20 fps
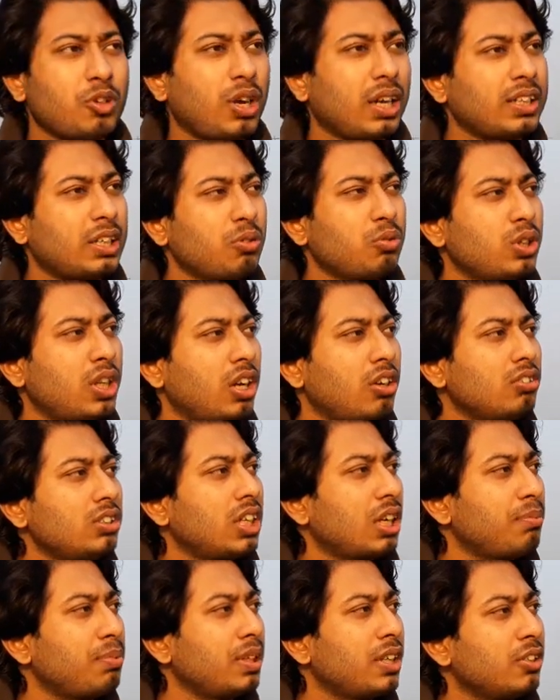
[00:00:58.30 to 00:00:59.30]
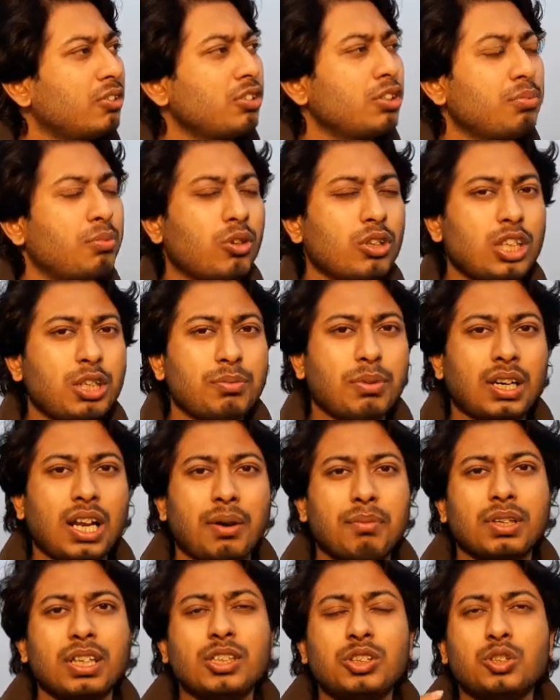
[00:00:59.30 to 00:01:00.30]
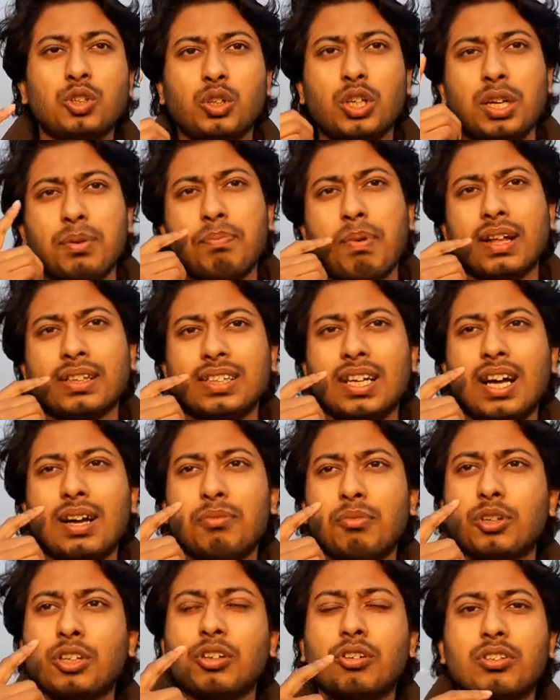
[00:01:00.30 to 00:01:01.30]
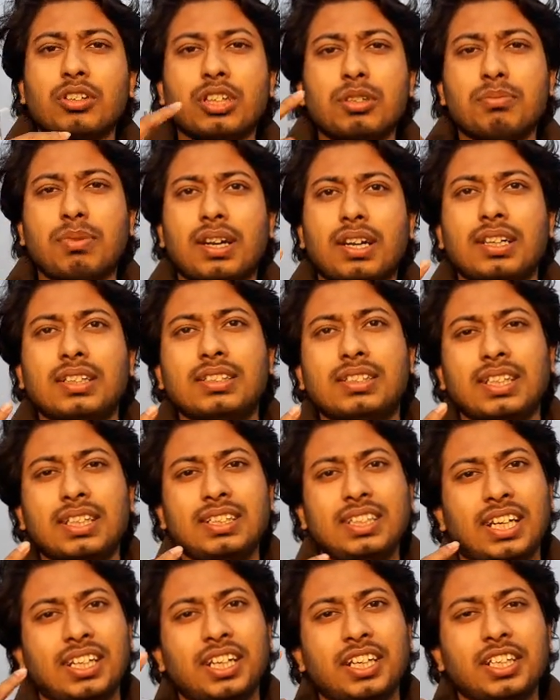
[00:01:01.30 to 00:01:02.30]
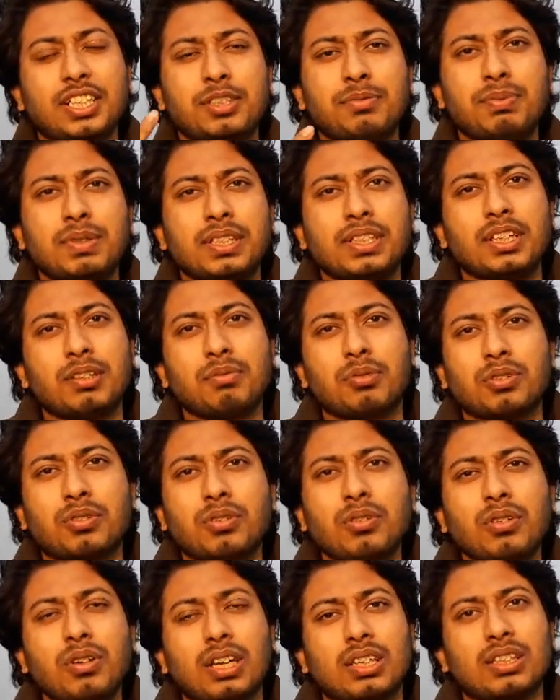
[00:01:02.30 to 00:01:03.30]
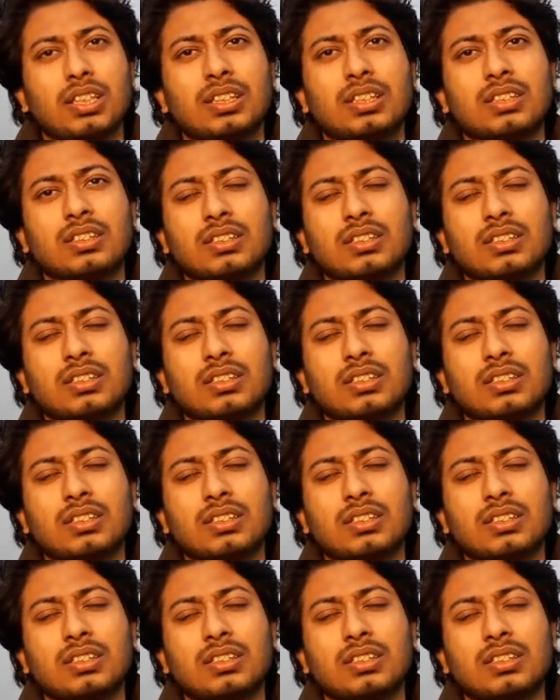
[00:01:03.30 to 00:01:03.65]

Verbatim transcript: একটা উদাহরণ সাপেক্ষে যদি বলতে পারি আমাদের চোখের পাতা মনে করতে পারেন যে শাটার স্পিডের মতো একটা